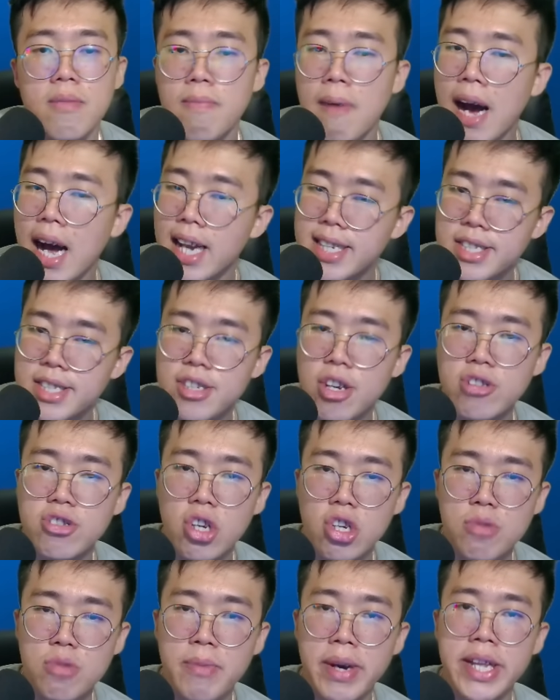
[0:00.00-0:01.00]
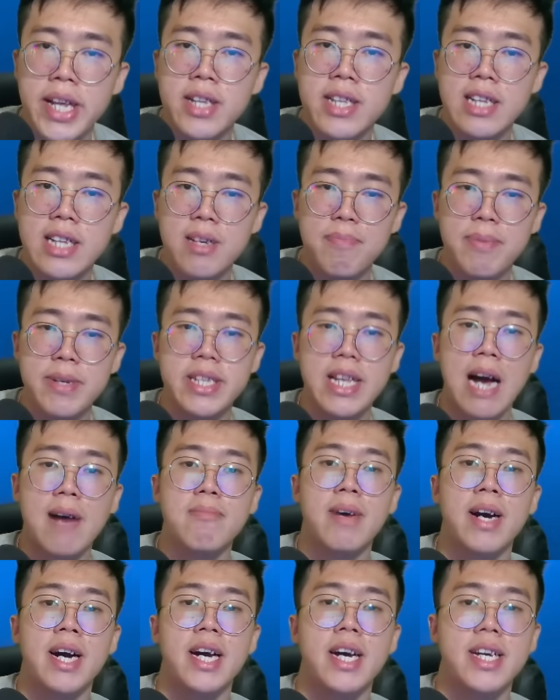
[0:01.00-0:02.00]
Paling cocok cuma yang tadi
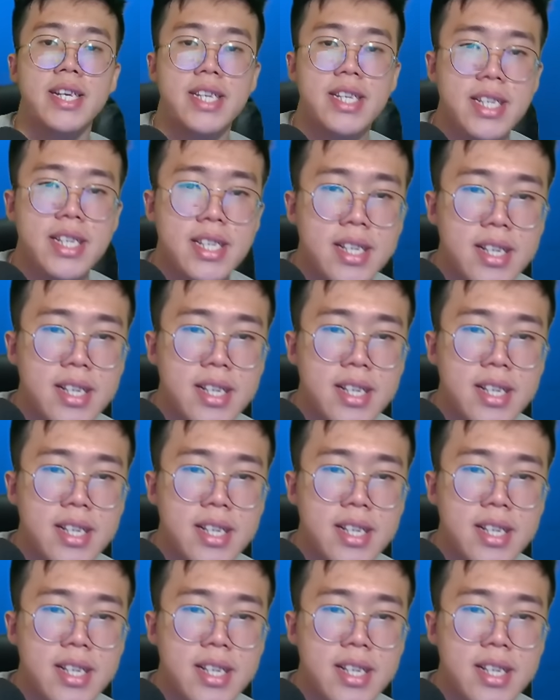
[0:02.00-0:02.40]
pertama anjir.